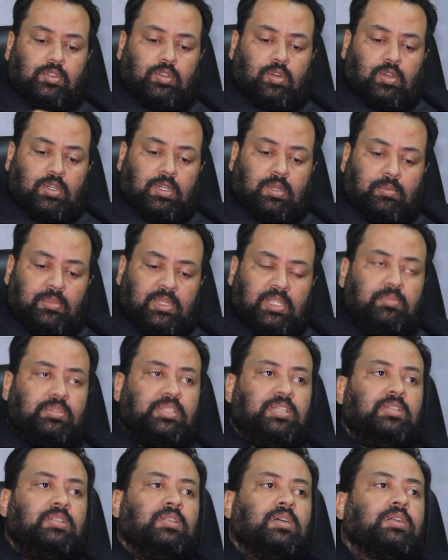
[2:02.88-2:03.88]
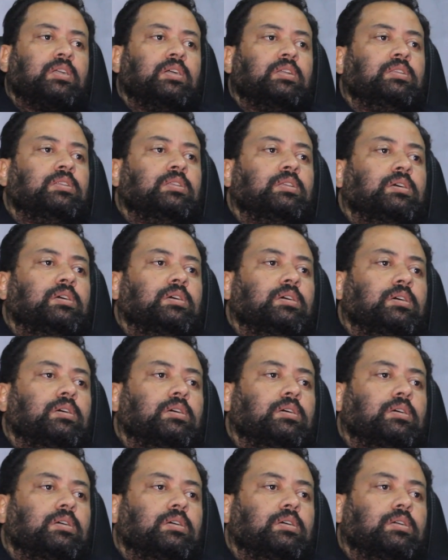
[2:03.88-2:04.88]
دونك ملي بدينا كان
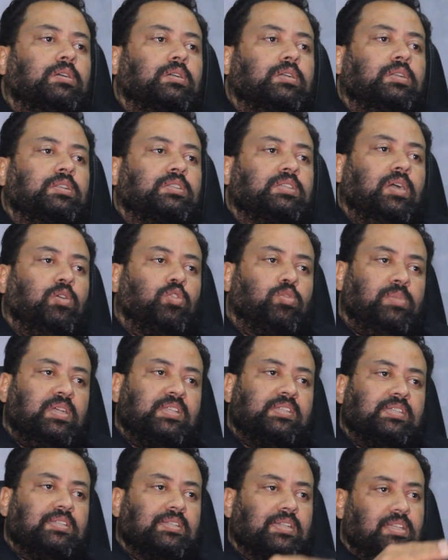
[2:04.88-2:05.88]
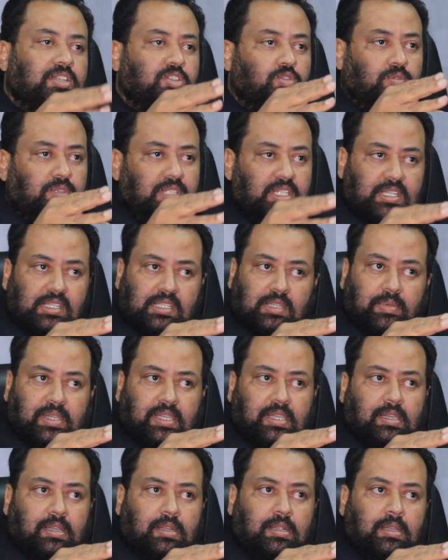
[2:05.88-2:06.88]
كنتحاور مع السيد قلت له شوف الله يجازيك
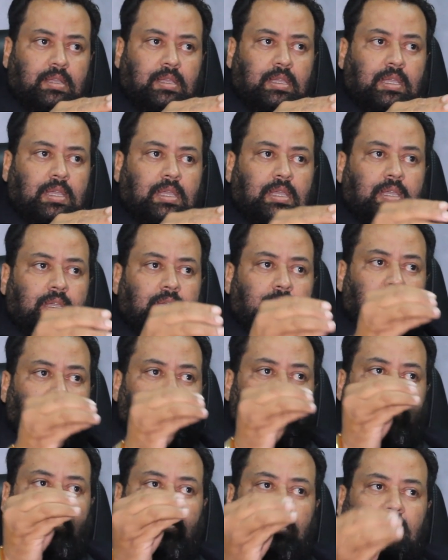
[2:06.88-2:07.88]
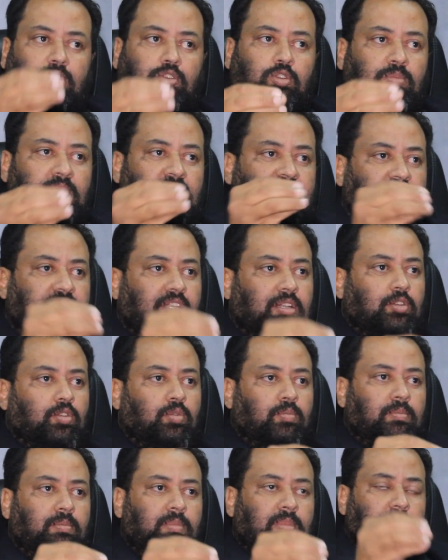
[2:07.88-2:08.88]
بخير ما غيكون لا ظلم لا
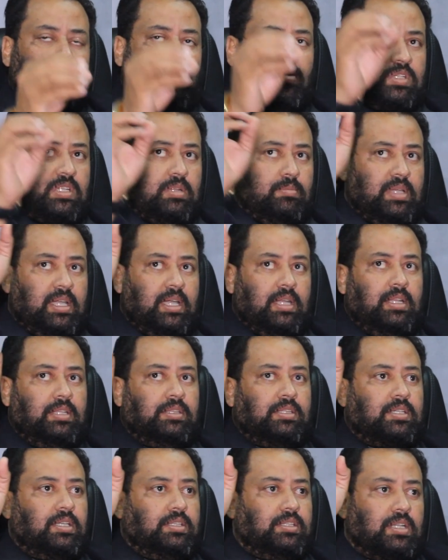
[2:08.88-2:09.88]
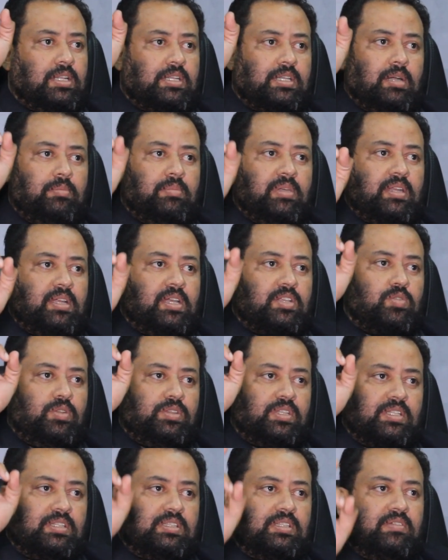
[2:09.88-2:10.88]
تظلم راه وسط المحل عندك عندك الكاميرات
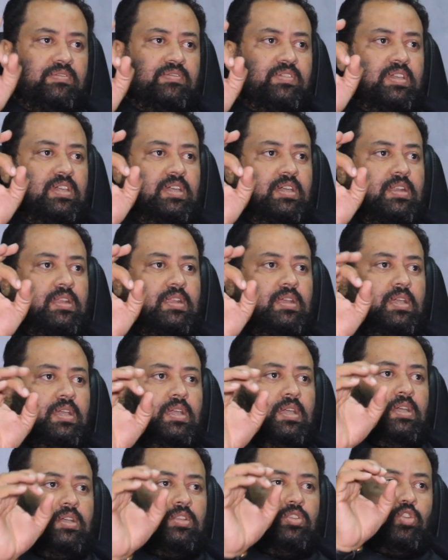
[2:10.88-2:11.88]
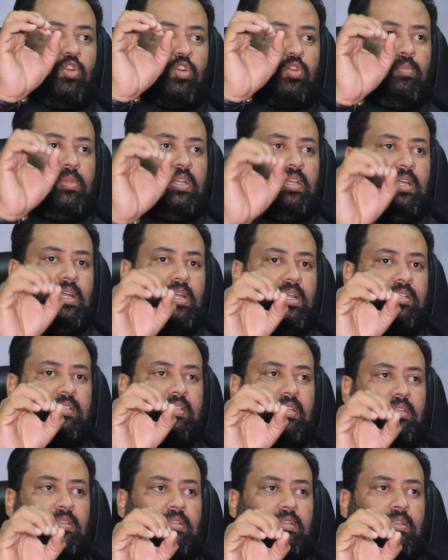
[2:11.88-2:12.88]
وعندك الدي في ار دونك من
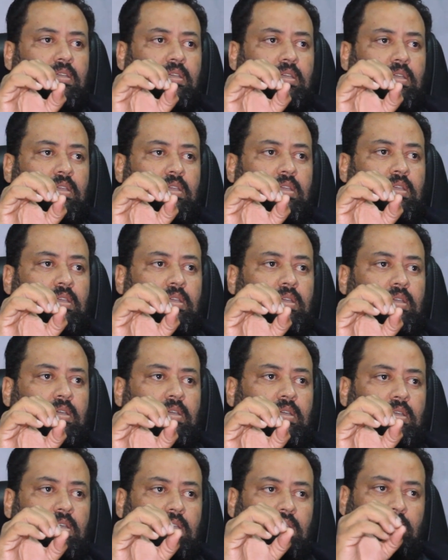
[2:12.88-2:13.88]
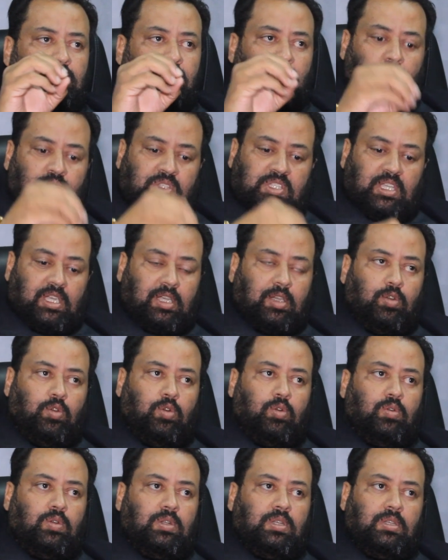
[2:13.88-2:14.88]
الاحسن آه، نمشيو
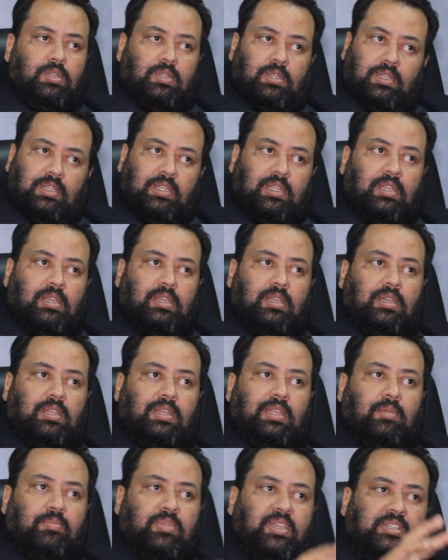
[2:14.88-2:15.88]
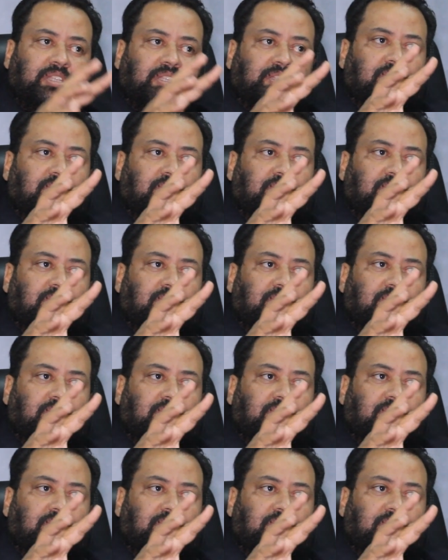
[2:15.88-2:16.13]
ننتقلوا لا بي تي